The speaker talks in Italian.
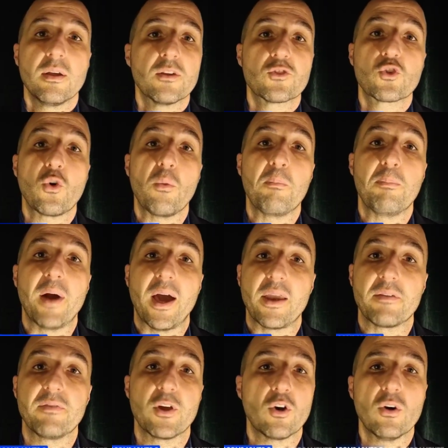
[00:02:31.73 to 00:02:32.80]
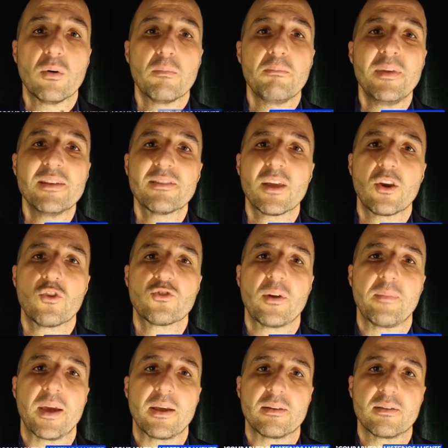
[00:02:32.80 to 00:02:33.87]
scomparvero
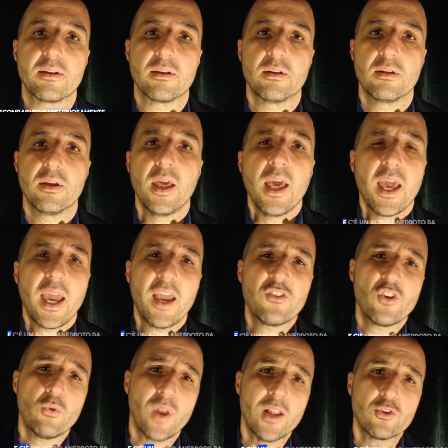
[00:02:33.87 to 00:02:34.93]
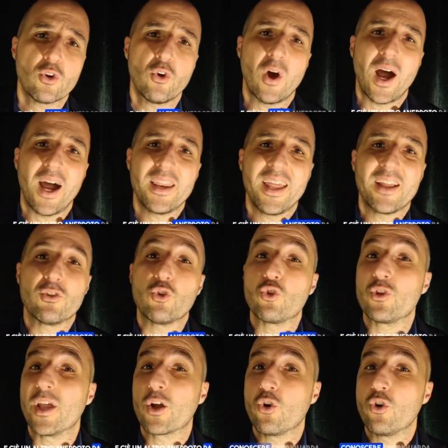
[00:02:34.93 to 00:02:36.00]
misteriosamente. E c'è un altro
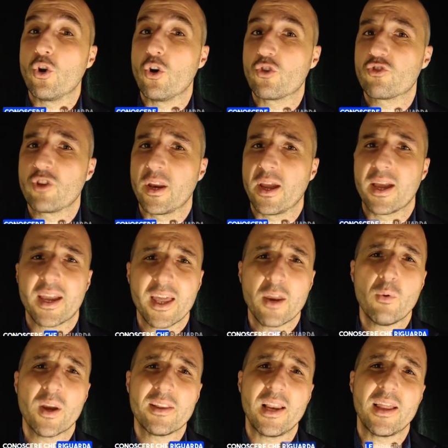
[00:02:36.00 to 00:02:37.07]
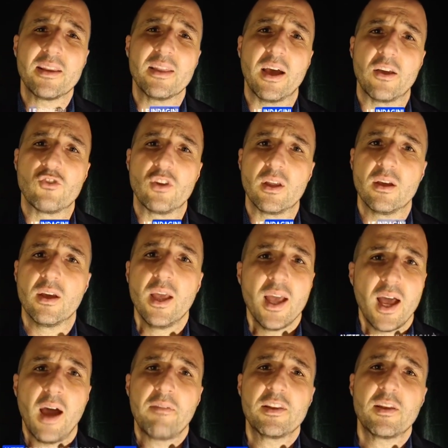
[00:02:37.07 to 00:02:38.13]
aneddoto da conoscere che riguarda le indagini.
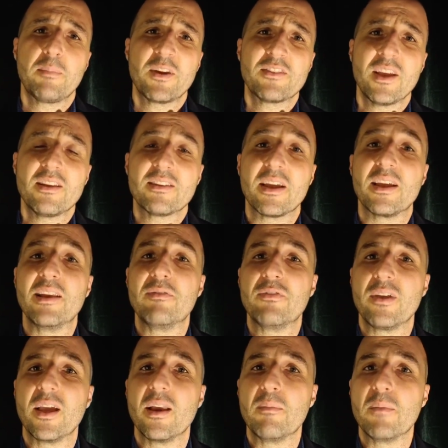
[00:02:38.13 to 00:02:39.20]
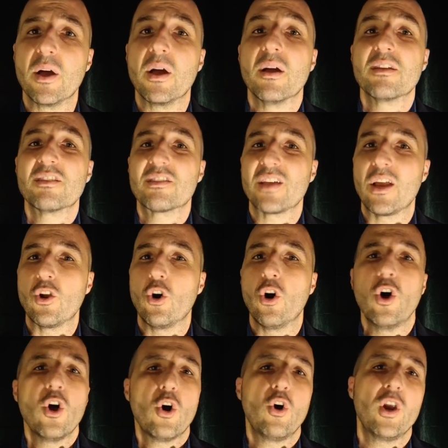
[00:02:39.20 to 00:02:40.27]
Avete presente il film Salò
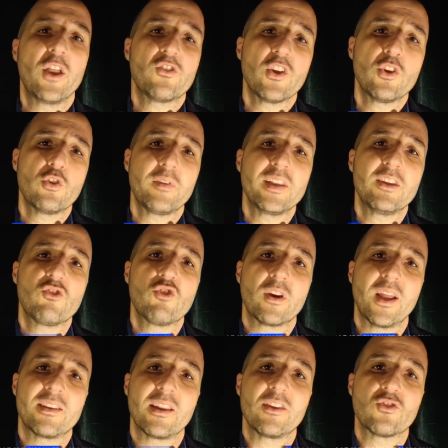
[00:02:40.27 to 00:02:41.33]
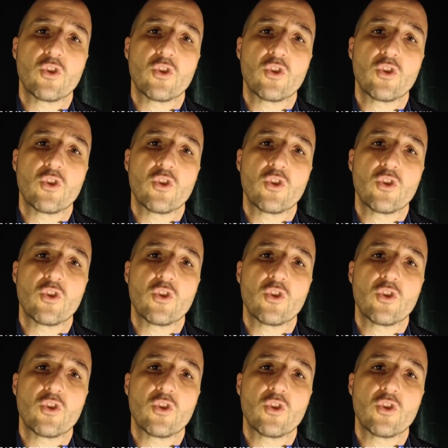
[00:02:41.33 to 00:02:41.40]
o le 120 giornate di